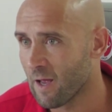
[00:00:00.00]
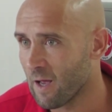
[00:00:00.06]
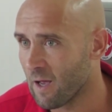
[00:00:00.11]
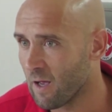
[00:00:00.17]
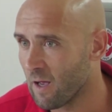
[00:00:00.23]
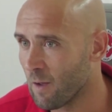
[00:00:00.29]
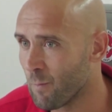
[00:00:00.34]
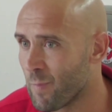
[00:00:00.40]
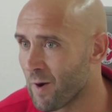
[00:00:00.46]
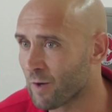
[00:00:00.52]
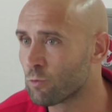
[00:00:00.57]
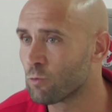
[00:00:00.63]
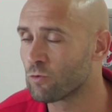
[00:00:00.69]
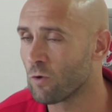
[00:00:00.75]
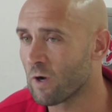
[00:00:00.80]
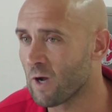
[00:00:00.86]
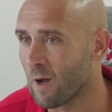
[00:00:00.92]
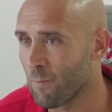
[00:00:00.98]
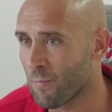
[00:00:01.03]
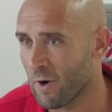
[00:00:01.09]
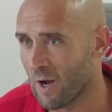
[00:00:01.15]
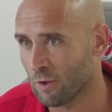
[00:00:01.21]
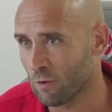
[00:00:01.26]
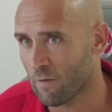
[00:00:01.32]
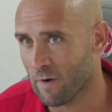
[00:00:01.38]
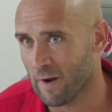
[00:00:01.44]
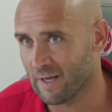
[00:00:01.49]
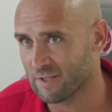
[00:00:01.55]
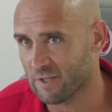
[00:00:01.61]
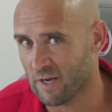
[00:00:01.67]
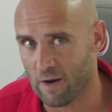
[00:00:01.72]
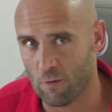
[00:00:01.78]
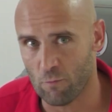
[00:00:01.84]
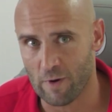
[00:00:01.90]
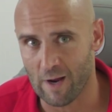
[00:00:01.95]
eh, per tutto il campionato dovrà
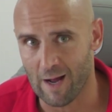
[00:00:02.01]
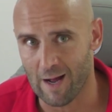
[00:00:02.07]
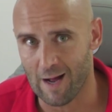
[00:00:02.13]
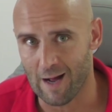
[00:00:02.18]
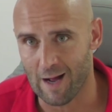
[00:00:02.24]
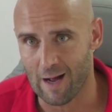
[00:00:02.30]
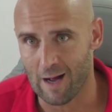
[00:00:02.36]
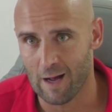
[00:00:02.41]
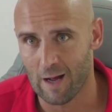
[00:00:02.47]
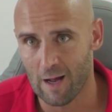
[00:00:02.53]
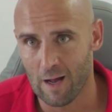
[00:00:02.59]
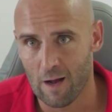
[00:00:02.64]
essere una,